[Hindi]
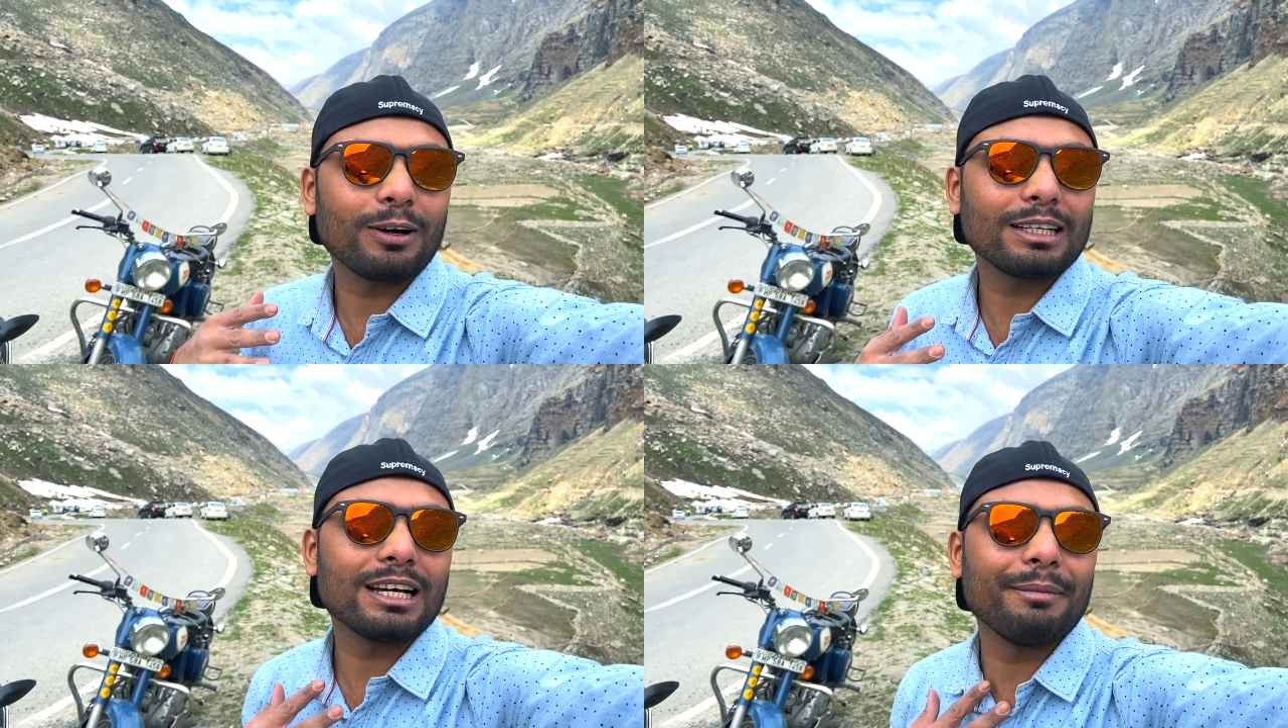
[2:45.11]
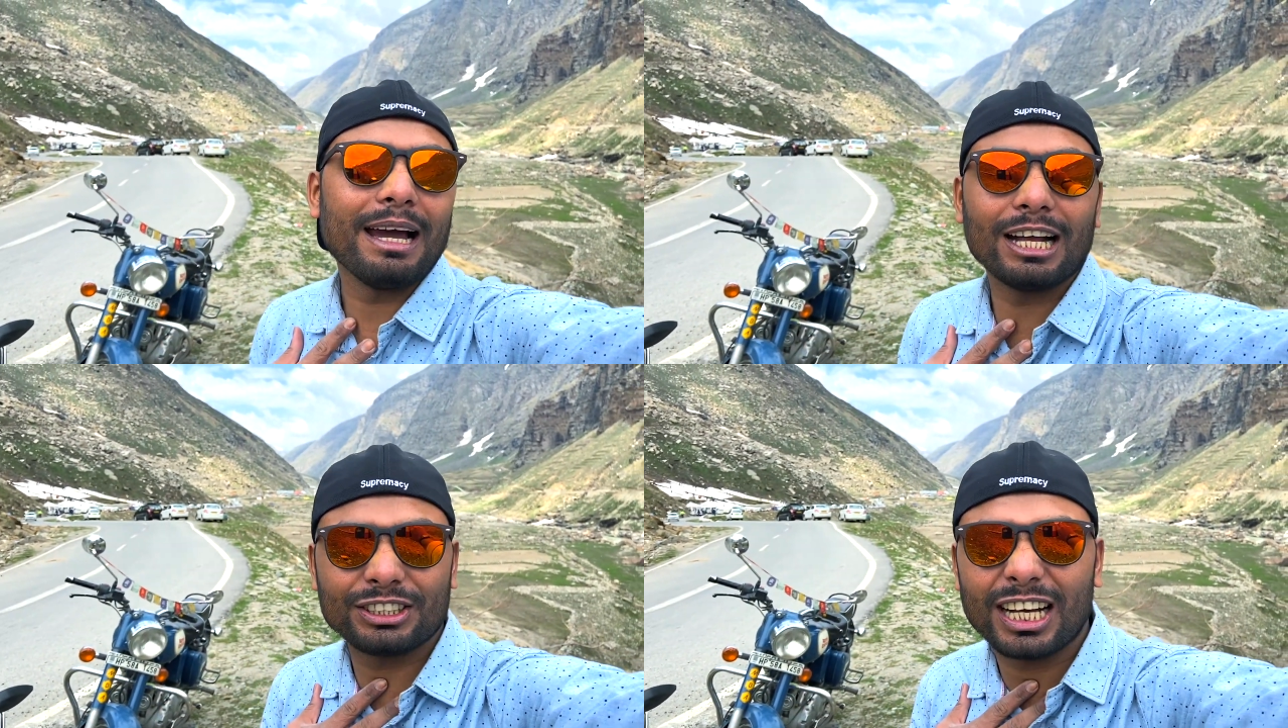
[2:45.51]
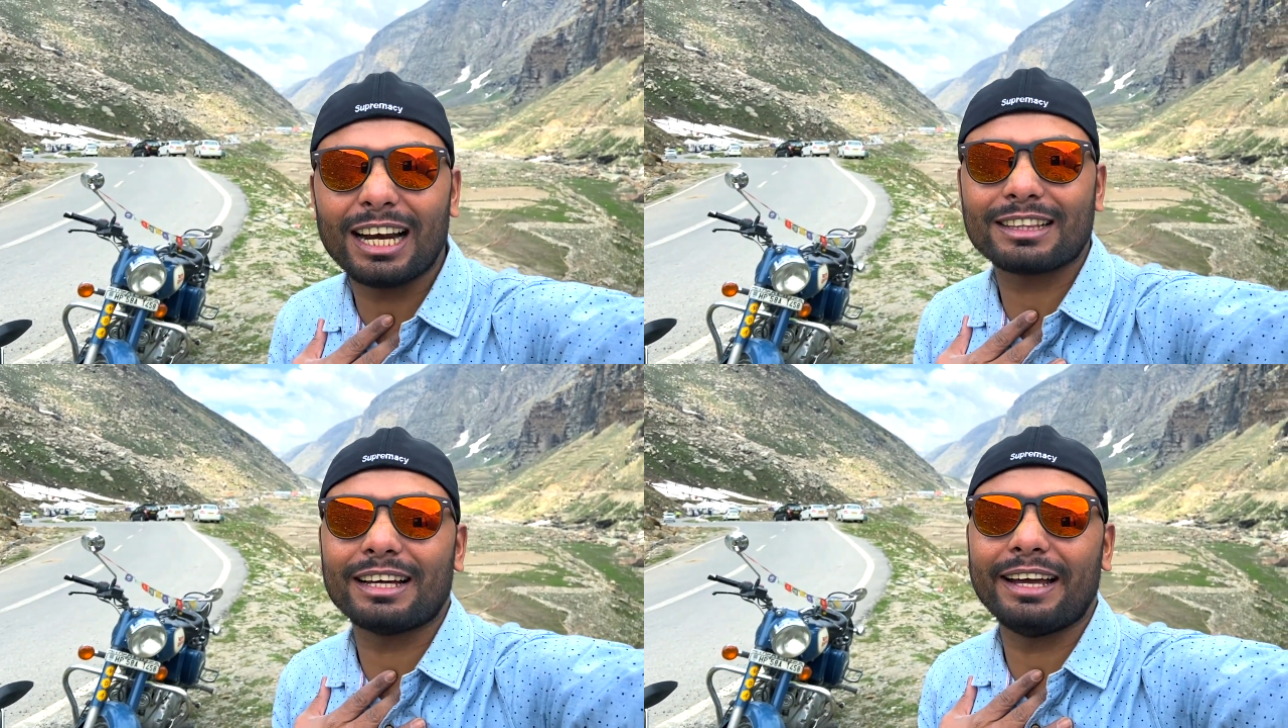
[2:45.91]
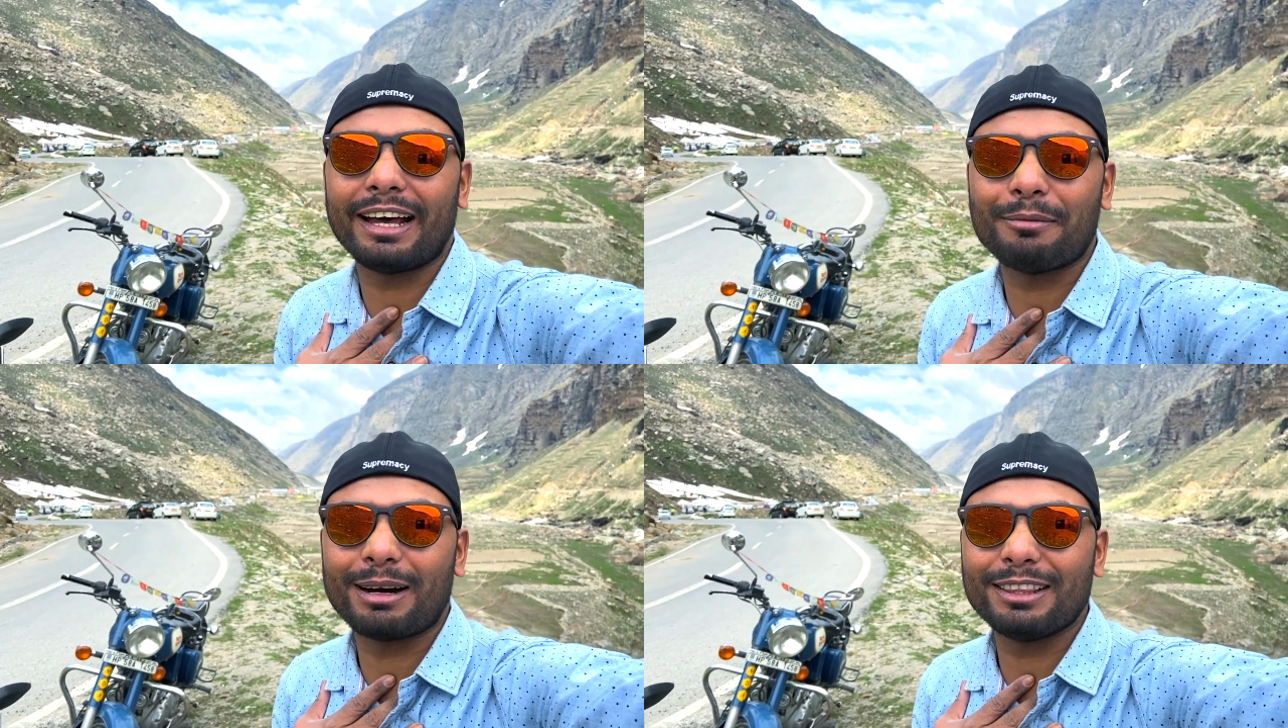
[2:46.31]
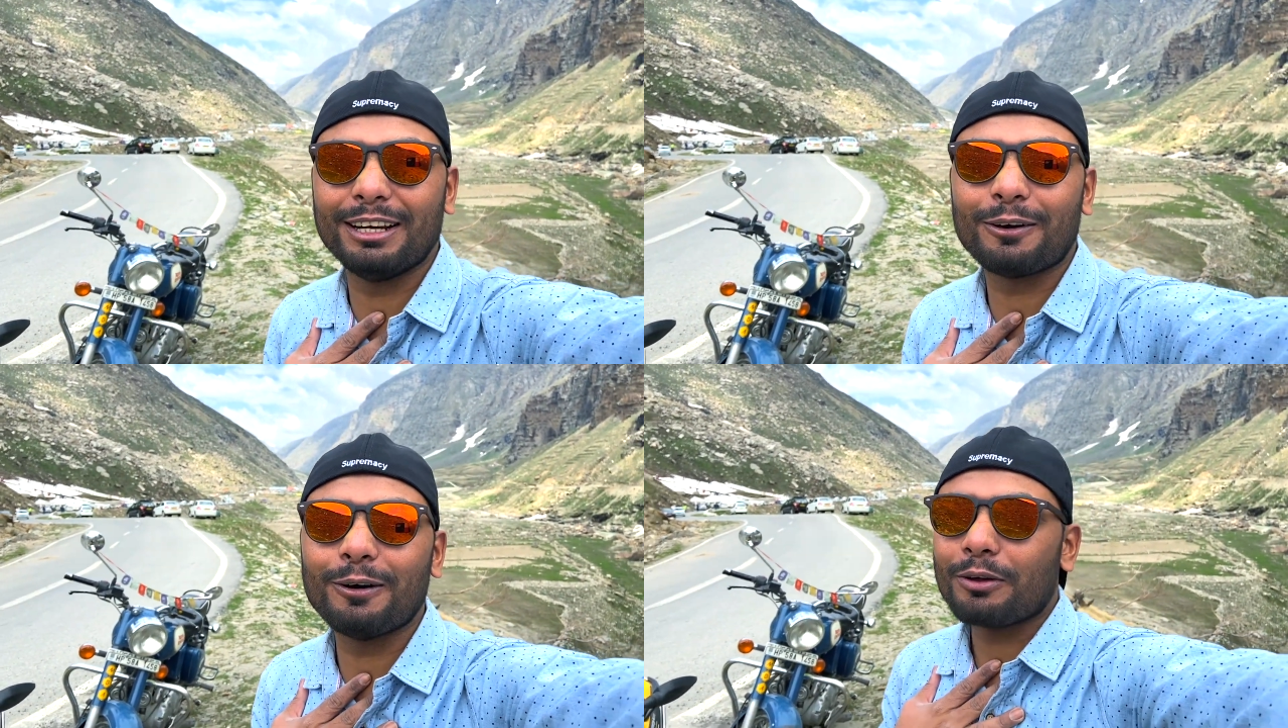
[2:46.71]
थोड़ा सा हमें अच्छा लगता है यार हमारे
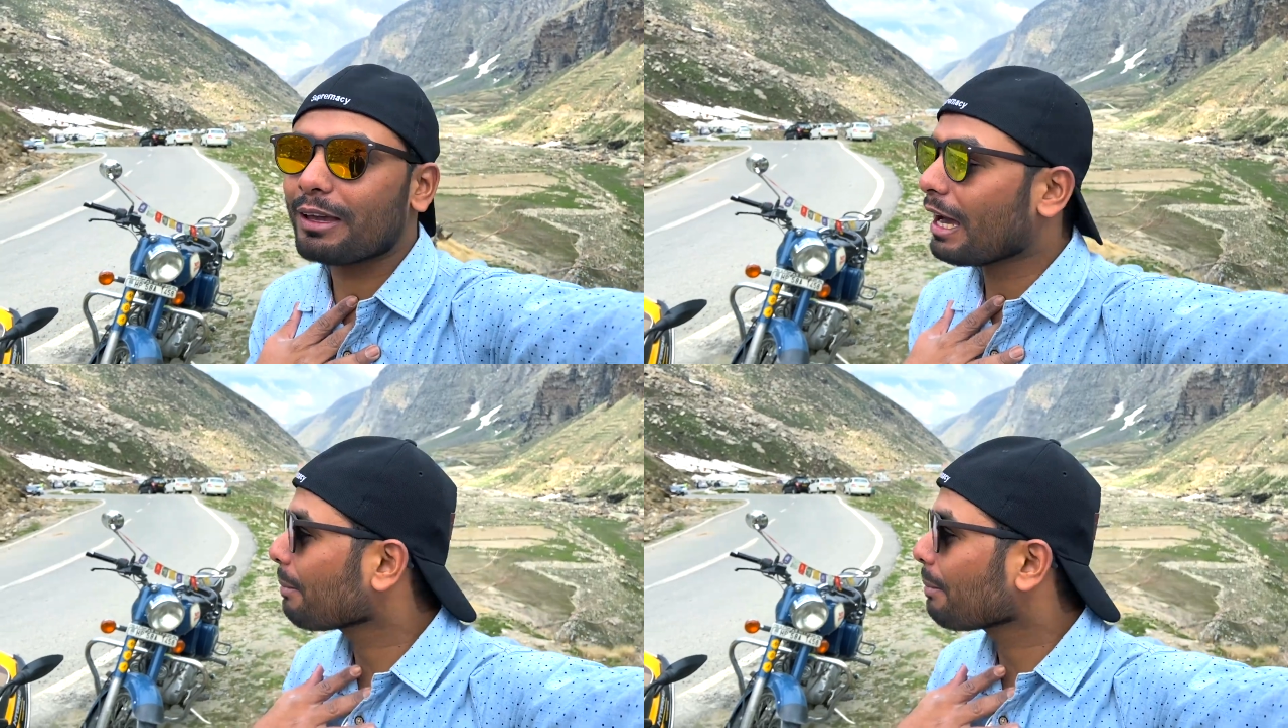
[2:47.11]
दिल को क्योंकि यार